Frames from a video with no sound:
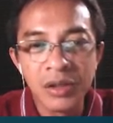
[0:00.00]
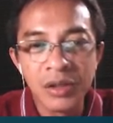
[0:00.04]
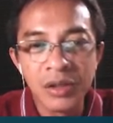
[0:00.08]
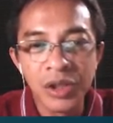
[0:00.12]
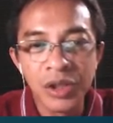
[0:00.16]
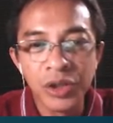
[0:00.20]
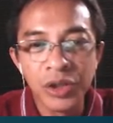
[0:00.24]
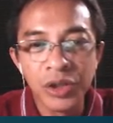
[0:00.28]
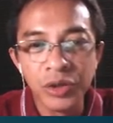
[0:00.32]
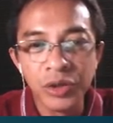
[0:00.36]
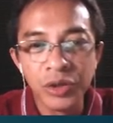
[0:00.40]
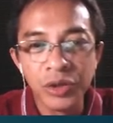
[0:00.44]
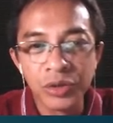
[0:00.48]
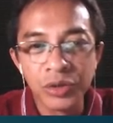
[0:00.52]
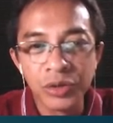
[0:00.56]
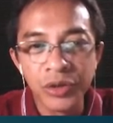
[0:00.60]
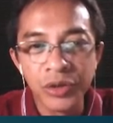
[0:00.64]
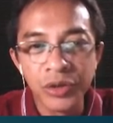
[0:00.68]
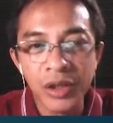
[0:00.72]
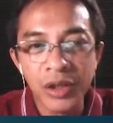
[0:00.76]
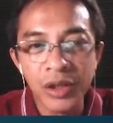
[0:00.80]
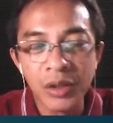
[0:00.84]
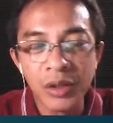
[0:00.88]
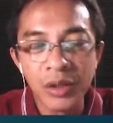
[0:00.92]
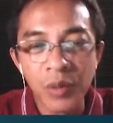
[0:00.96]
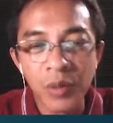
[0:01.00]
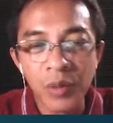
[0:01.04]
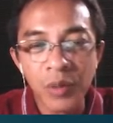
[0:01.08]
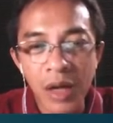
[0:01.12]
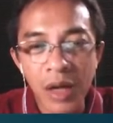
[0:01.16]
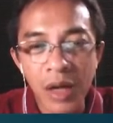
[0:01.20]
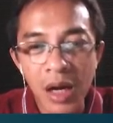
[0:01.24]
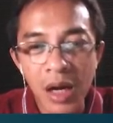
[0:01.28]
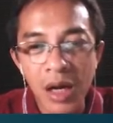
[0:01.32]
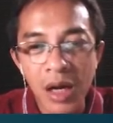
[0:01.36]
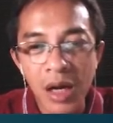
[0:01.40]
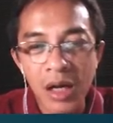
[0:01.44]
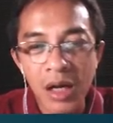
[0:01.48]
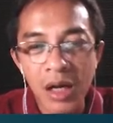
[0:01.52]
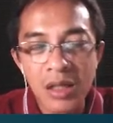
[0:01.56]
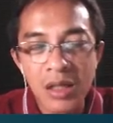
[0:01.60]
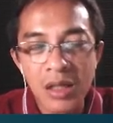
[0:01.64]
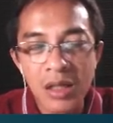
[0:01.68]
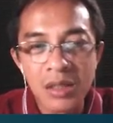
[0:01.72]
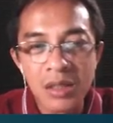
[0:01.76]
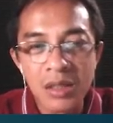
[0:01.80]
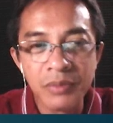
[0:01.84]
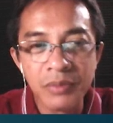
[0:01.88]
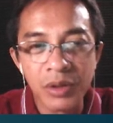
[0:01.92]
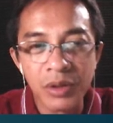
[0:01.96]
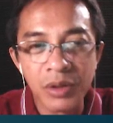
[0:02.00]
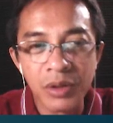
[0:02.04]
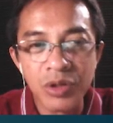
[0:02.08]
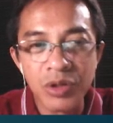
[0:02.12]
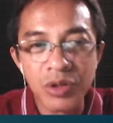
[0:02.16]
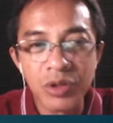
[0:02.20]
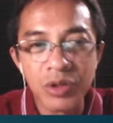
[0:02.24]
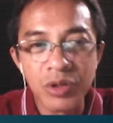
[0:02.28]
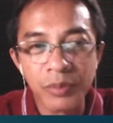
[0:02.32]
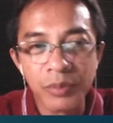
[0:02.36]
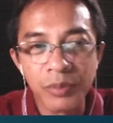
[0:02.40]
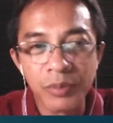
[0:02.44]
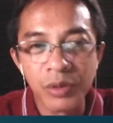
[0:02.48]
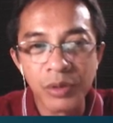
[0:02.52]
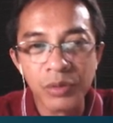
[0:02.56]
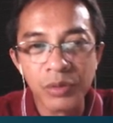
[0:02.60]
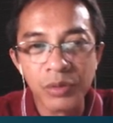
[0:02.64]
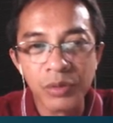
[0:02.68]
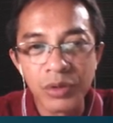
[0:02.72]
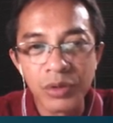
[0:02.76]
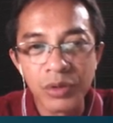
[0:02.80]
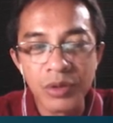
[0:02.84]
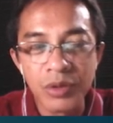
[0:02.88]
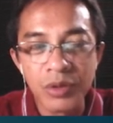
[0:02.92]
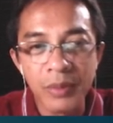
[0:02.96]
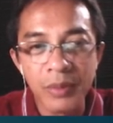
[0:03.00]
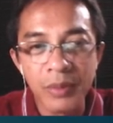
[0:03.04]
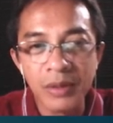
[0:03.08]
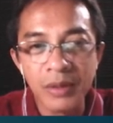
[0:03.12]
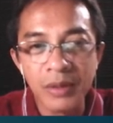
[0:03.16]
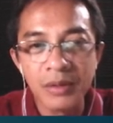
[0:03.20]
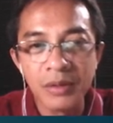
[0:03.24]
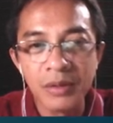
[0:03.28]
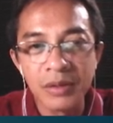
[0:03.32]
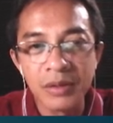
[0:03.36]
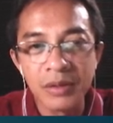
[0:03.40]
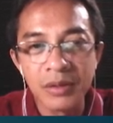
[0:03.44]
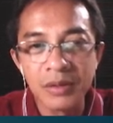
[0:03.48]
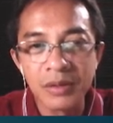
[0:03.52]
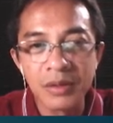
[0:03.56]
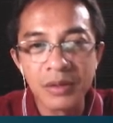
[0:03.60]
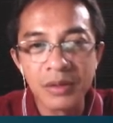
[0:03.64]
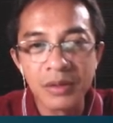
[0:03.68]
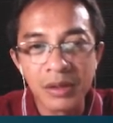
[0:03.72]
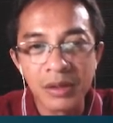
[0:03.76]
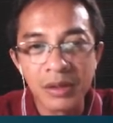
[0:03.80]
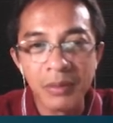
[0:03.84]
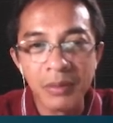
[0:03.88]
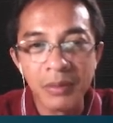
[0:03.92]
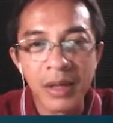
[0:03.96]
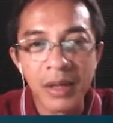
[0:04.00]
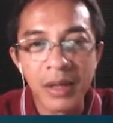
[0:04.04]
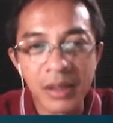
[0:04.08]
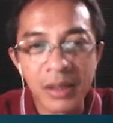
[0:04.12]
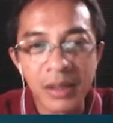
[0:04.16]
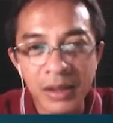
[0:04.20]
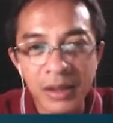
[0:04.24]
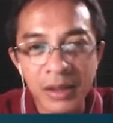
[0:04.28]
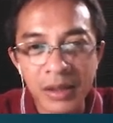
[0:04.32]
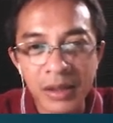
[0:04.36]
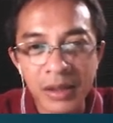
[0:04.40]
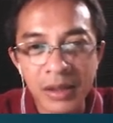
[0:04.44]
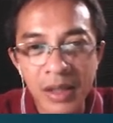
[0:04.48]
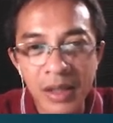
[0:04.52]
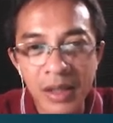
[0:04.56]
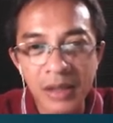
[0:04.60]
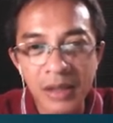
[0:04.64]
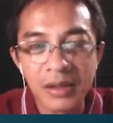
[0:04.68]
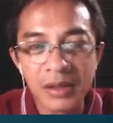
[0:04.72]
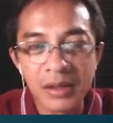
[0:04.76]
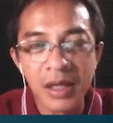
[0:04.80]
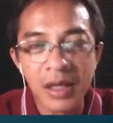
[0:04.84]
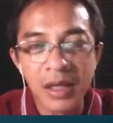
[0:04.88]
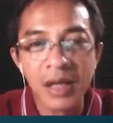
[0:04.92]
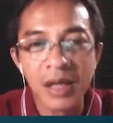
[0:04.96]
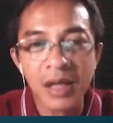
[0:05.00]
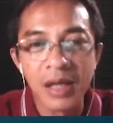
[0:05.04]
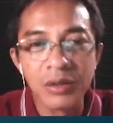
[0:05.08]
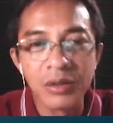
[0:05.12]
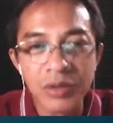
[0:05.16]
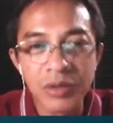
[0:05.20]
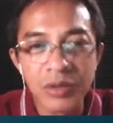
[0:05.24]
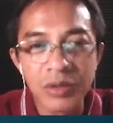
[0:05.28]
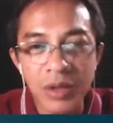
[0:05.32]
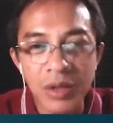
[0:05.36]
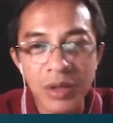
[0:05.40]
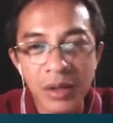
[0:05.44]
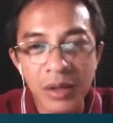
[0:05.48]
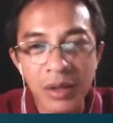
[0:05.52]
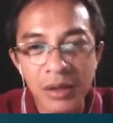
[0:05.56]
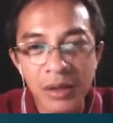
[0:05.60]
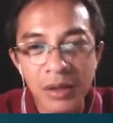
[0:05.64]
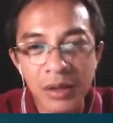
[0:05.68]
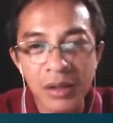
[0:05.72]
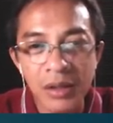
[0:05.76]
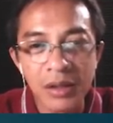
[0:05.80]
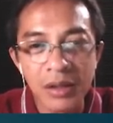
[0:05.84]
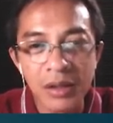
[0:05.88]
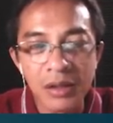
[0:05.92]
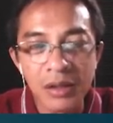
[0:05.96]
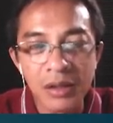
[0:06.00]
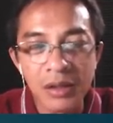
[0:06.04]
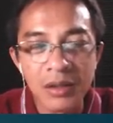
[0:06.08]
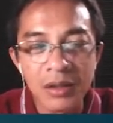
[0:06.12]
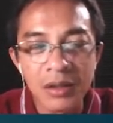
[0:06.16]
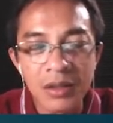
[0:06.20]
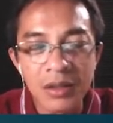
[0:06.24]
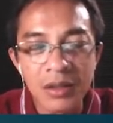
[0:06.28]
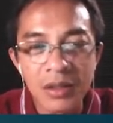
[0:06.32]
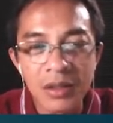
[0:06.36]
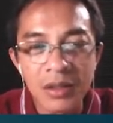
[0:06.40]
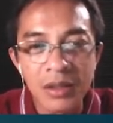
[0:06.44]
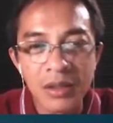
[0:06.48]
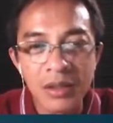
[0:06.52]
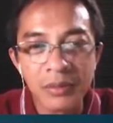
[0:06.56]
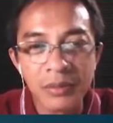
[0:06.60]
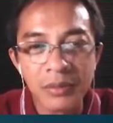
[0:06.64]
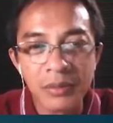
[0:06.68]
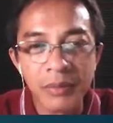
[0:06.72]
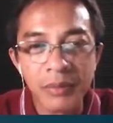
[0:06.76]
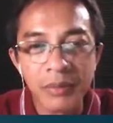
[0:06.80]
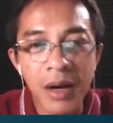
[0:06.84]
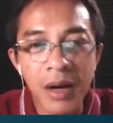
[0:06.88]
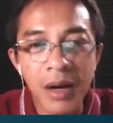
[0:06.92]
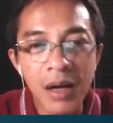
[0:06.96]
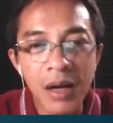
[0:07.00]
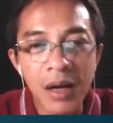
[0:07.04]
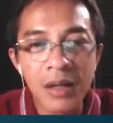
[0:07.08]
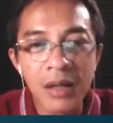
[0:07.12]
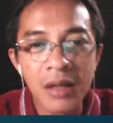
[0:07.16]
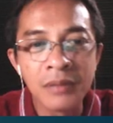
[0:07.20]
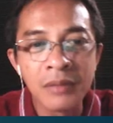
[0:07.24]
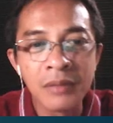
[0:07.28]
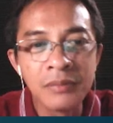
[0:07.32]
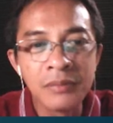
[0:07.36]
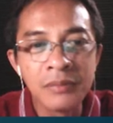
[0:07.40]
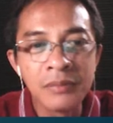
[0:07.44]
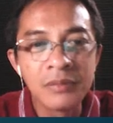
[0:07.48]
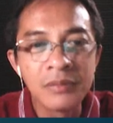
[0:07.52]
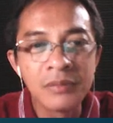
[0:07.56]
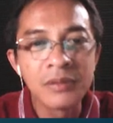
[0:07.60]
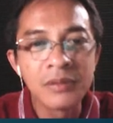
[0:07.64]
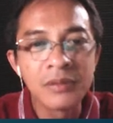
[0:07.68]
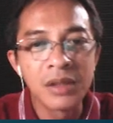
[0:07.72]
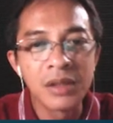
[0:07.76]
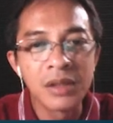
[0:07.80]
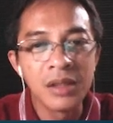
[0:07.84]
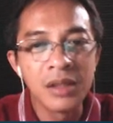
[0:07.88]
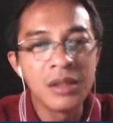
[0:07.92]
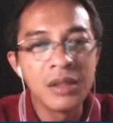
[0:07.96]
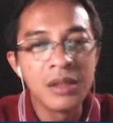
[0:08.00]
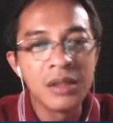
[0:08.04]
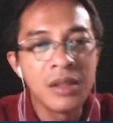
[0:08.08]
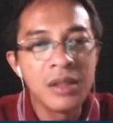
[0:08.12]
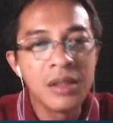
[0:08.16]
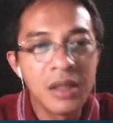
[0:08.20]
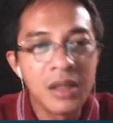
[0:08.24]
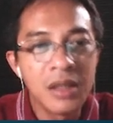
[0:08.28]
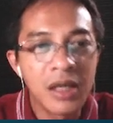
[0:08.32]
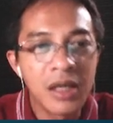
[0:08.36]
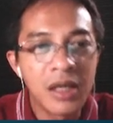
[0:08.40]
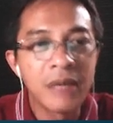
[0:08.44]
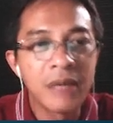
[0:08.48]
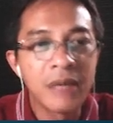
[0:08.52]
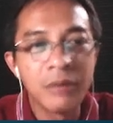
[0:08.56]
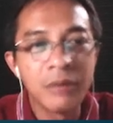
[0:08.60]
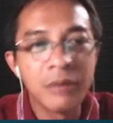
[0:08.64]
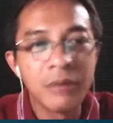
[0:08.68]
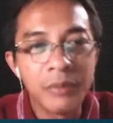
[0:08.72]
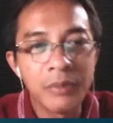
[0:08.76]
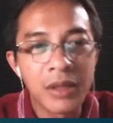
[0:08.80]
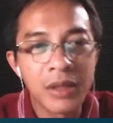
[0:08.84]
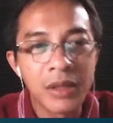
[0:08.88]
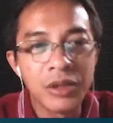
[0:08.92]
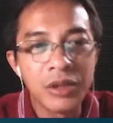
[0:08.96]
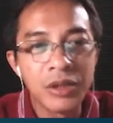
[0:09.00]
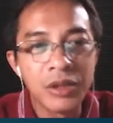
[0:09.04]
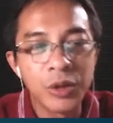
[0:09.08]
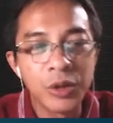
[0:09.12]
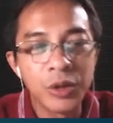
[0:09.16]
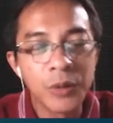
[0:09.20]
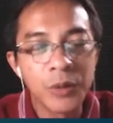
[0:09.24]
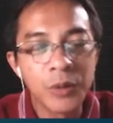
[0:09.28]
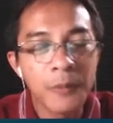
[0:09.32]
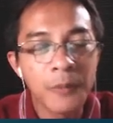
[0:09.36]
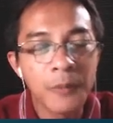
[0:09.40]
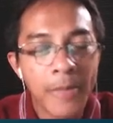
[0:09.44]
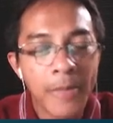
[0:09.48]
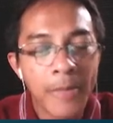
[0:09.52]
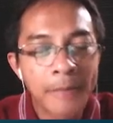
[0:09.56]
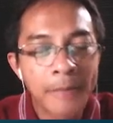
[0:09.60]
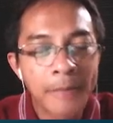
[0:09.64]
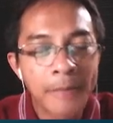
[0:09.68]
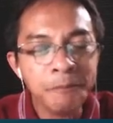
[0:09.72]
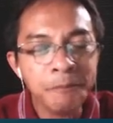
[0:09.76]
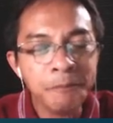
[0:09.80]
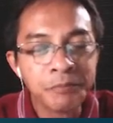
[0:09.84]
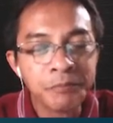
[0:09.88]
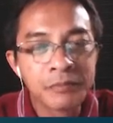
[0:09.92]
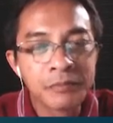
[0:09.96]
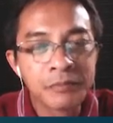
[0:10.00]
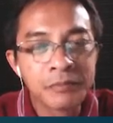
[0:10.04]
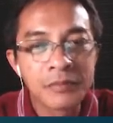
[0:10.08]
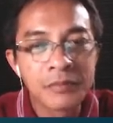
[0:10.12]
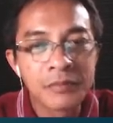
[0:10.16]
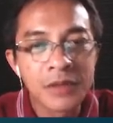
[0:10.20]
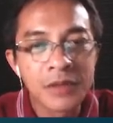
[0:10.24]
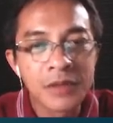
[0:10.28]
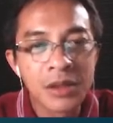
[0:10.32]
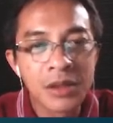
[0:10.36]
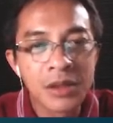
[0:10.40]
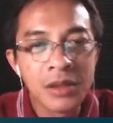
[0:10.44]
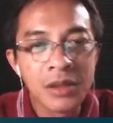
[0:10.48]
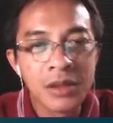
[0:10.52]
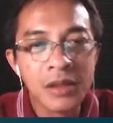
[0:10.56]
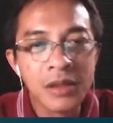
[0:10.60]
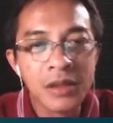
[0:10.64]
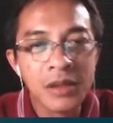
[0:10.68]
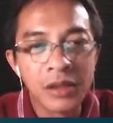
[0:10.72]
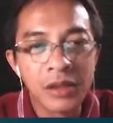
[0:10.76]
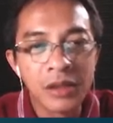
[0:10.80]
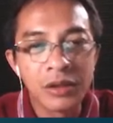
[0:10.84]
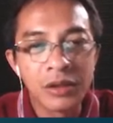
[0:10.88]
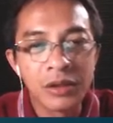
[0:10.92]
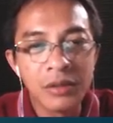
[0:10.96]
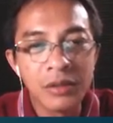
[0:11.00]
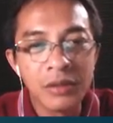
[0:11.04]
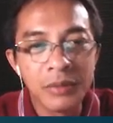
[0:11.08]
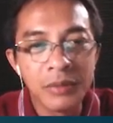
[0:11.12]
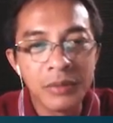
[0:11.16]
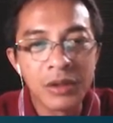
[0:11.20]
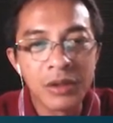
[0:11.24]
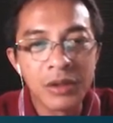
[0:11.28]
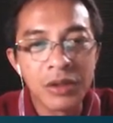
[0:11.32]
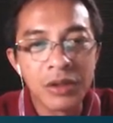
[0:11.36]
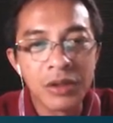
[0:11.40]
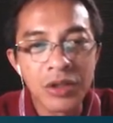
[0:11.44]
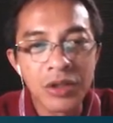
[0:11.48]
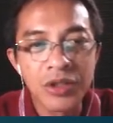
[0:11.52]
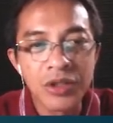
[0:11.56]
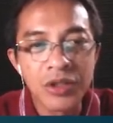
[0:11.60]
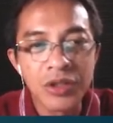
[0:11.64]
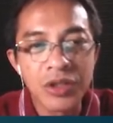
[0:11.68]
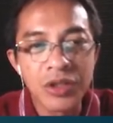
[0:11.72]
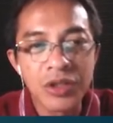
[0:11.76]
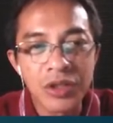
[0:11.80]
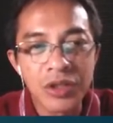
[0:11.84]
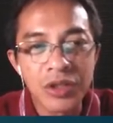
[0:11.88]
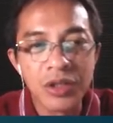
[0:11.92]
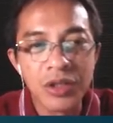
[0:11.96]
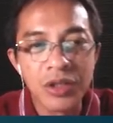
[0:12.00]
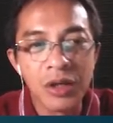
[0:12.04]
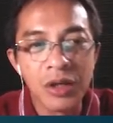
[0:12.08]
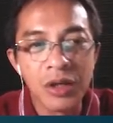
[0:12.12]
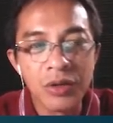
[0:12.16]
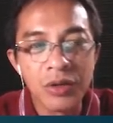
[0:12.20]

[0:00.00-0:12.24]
yung thing na wala because of fortuitous event, tamaan ng gidlat, naanod sa sa paha. Okay? liable pa rin yung debtor because the law